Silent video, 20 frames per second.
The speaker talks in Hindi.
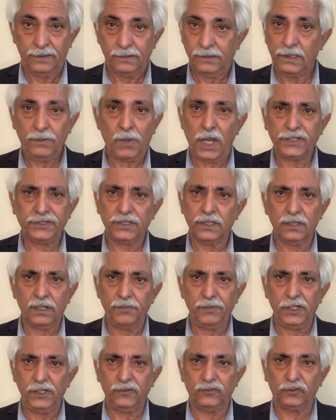ये माशरा
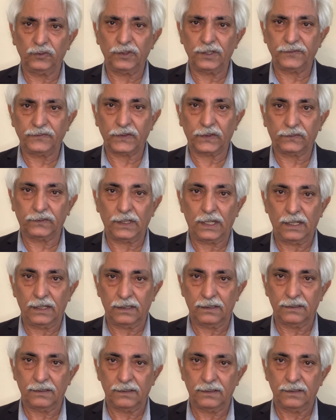कभी नहीं सुधर सकता
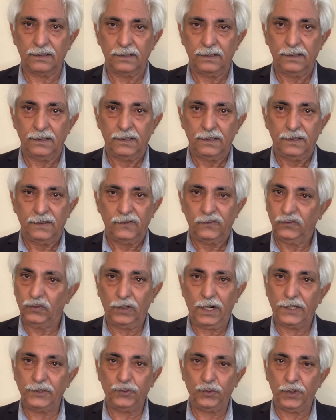
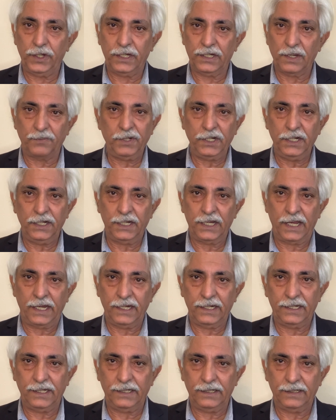सुलह जुई कभी नहीं
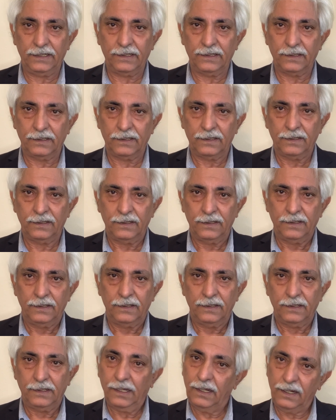आएगी
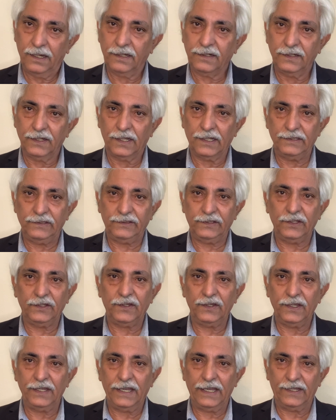कि एक ने गलती
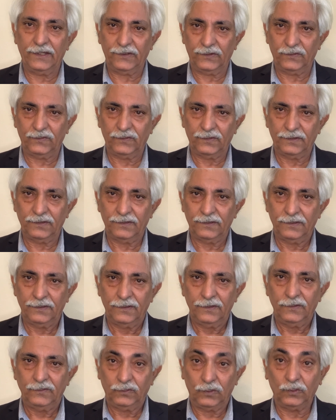की है
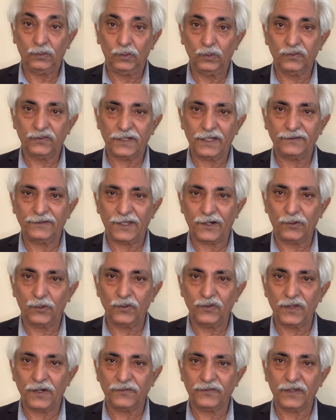तो दूसरा
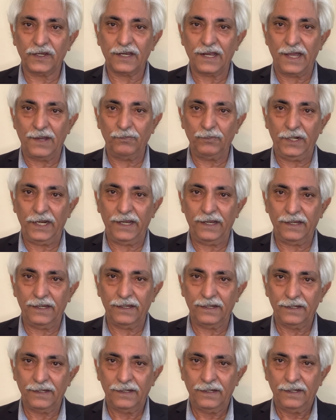दरगुजर से काम ले
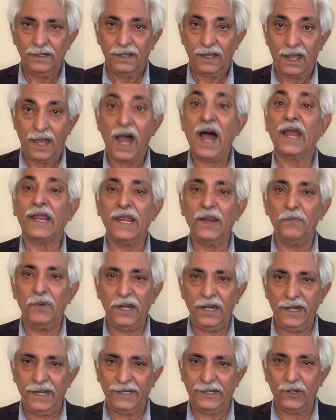आगे
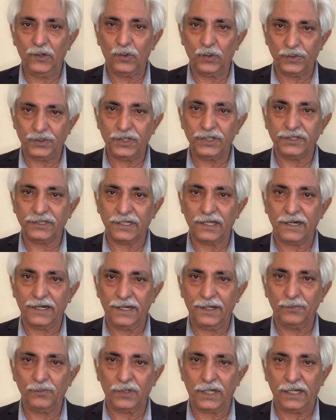बढ़ने की कोशिश करें
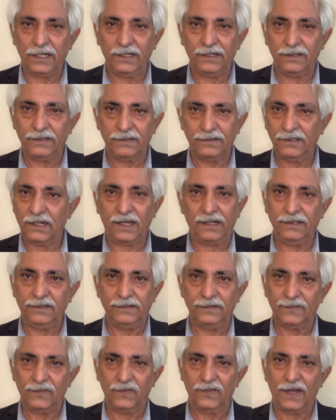हम कहीं नहीं
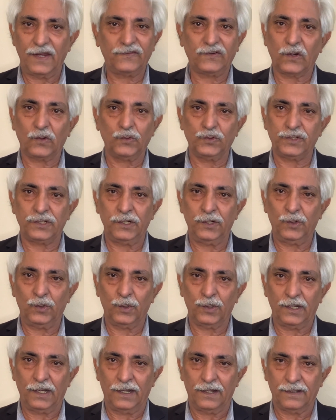ऐसा कुछ नहीं
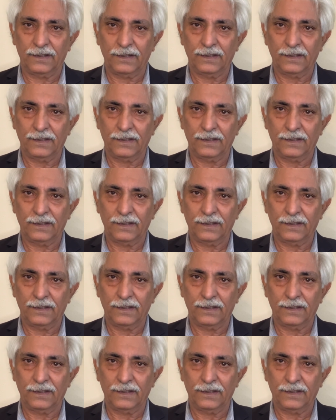होगा